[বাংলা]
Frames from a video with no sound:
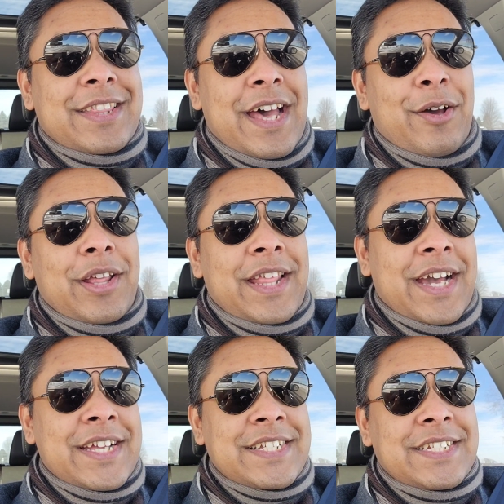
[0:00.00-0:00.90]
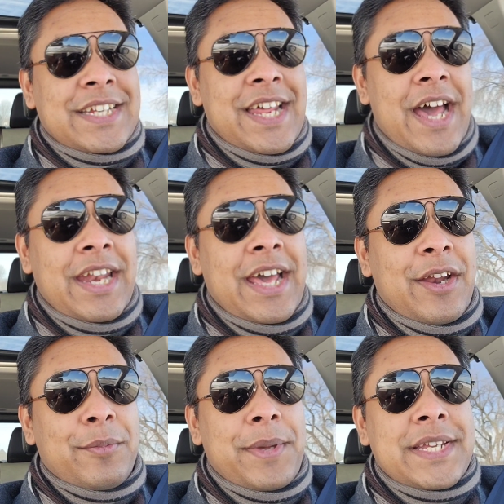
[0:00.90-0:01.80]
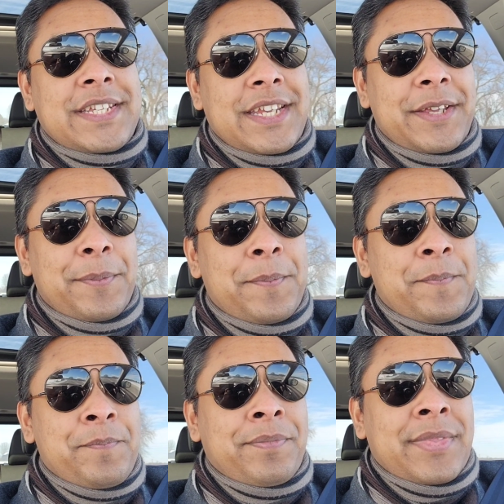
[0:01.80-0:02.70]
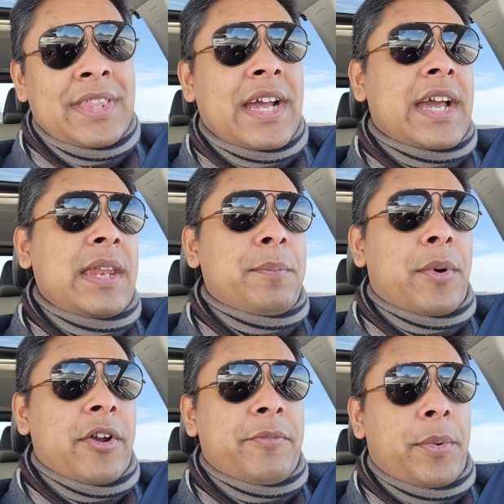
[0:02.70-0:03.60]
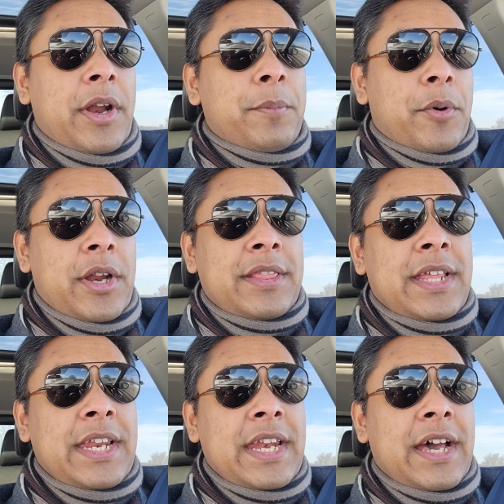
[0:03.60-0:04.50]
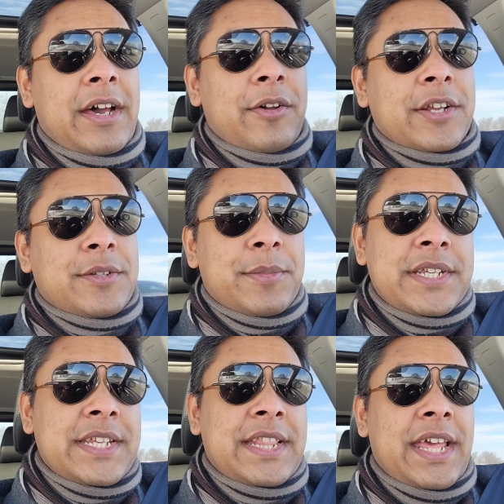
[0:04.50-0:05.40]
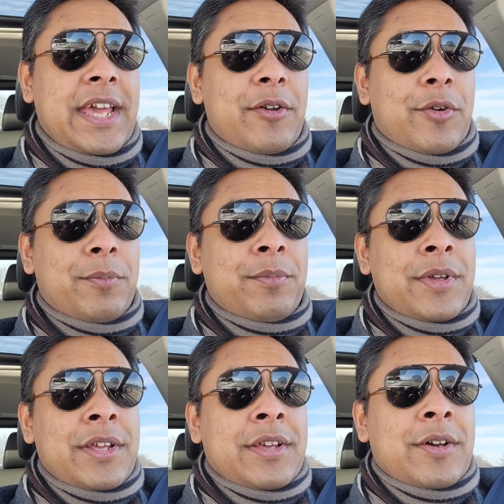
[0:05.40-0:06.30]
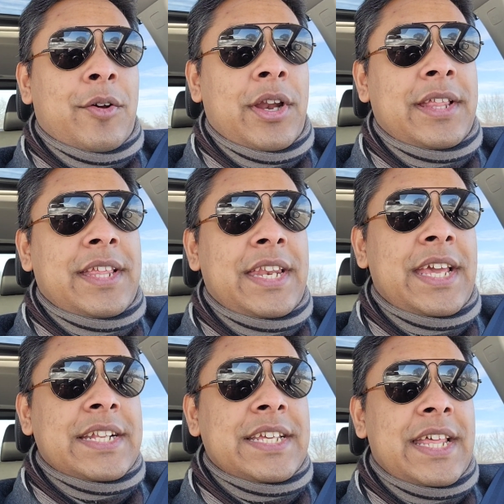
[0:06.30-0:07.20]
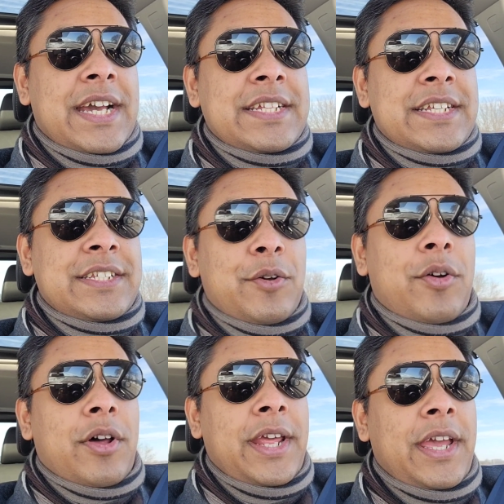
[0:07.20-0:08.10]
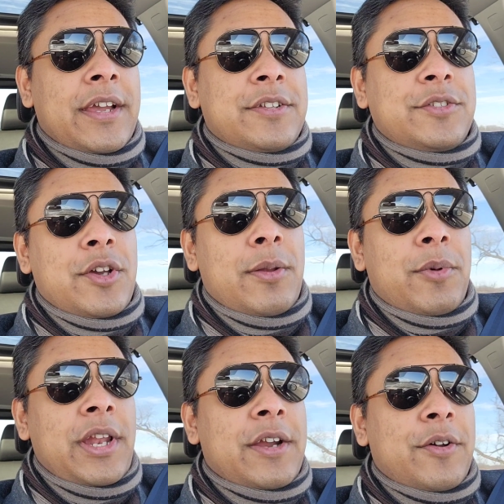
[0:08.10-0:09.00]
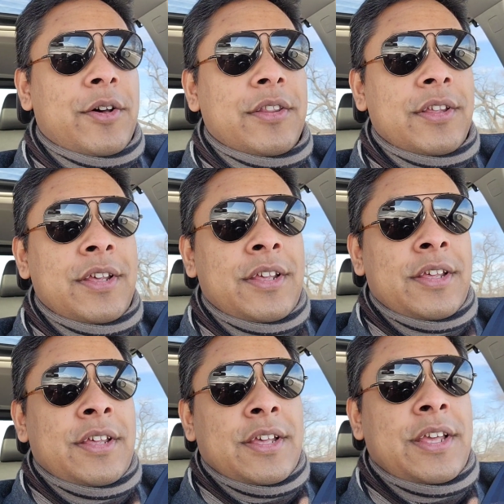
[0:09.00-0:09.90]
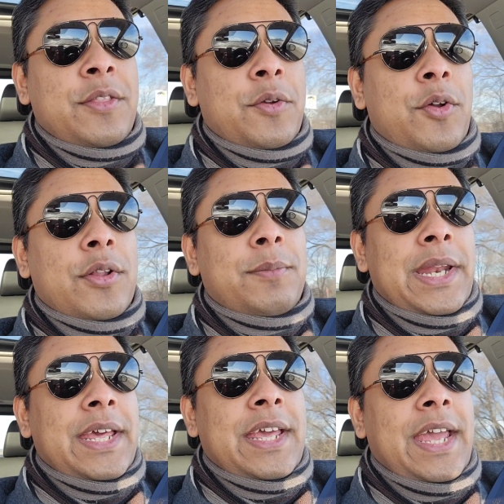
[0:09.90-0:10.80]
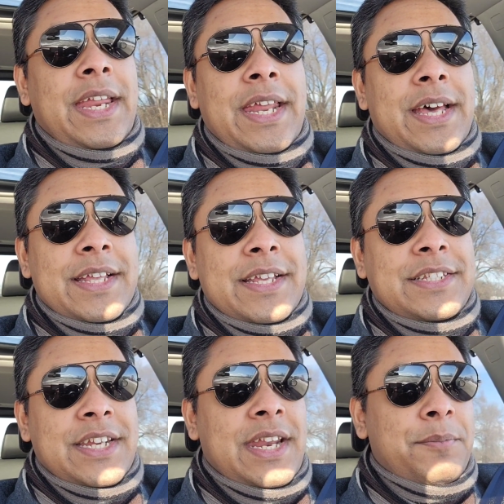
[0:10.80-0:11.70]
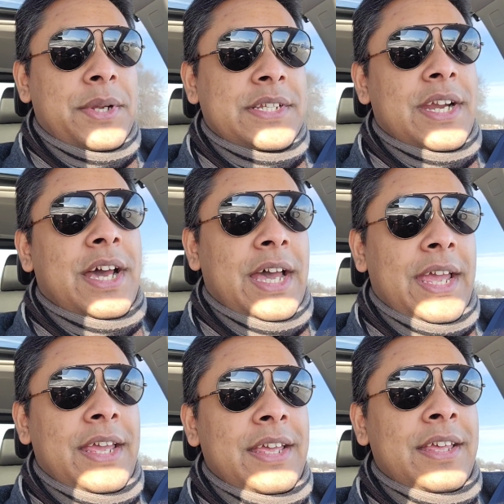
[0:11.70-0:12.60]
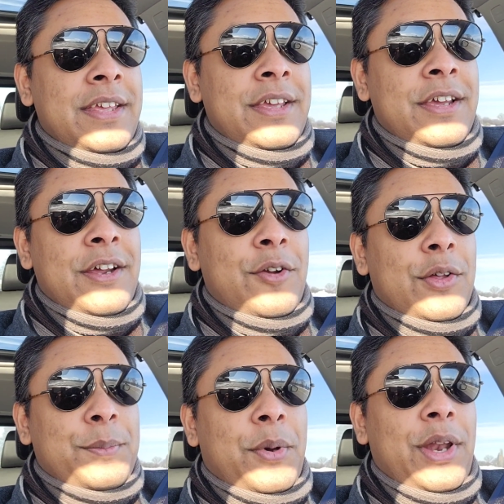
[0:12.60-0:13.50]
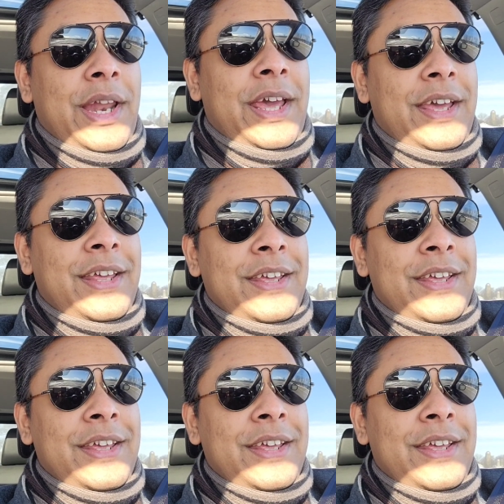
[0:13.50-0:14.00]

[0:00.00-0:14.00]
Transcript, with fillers: তাহলে দেখা যায় যে ঠান্ডা আরো বেশি না খালি বরফ পড়ার পরের দিনই না অনেক সময় শীতে এরকম অনেক দিনই আছে দেখা যায় যে ও অনেক ঝলমলা রোদ কিন্তু রোদ মানে এই না যে টেম্পারেচার হাই রোদ পড়লে